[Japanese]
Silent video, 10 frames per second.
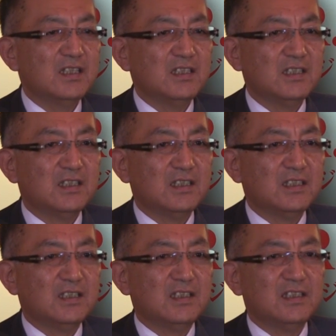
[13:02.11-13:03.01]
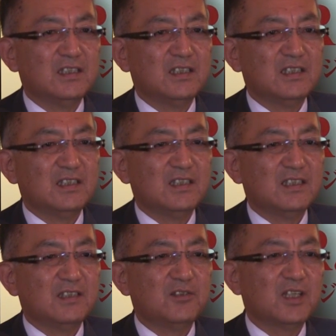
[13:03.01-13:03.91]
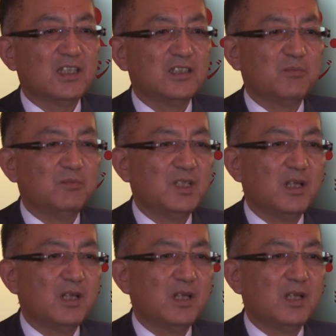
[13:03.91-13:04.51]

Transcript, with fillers: に振り返ってみれ